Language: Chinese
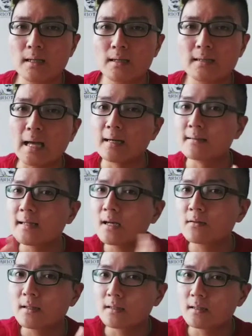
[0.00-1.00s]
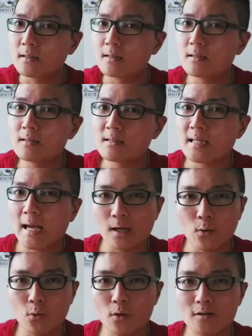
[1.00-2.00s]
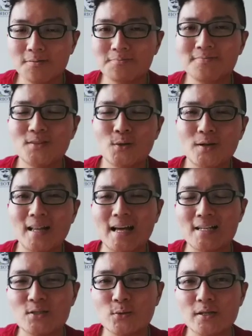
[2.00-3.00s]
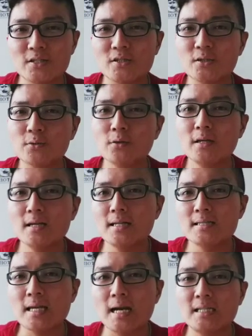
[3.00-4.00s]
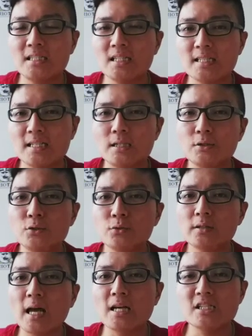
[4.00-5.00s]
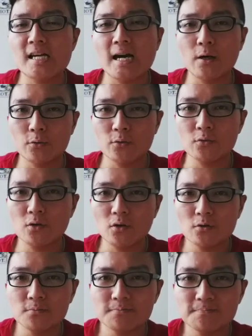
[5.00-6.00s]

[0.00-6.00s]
挡掉那个灾祸。对了，所以就在这里祝大家好运喽。